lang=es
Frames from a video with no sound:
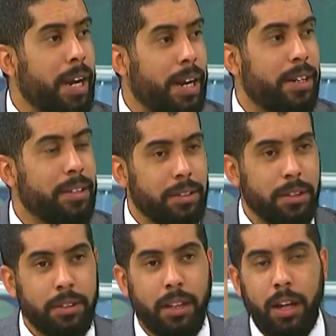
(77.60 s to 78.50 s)
las
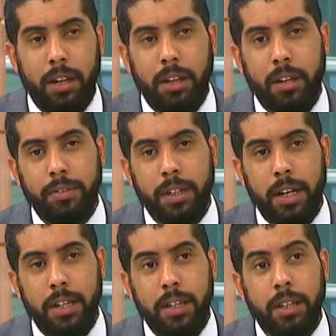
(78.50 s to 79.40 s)
necesidades de la
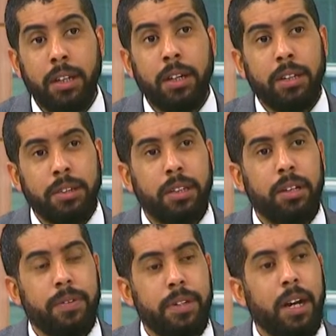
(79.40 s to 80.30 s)
Fiscalía,
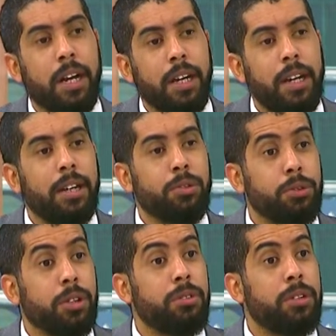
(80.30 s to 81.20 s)
significa que la
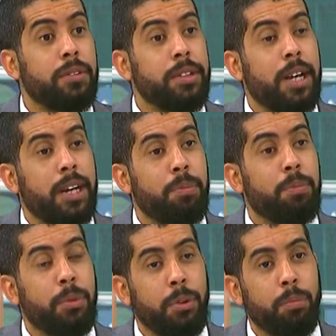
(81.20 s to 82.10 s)
Asociación de Fiscales
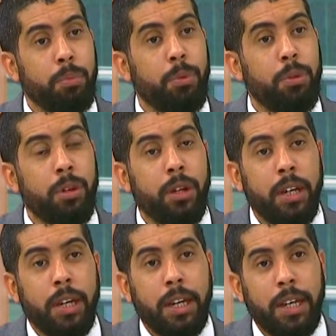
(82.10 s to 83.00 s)
pudo,
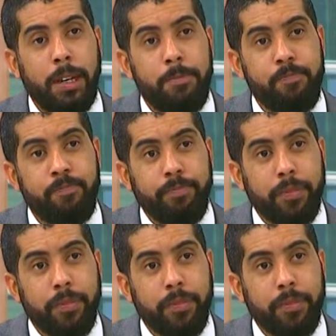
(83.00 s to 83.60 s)
em,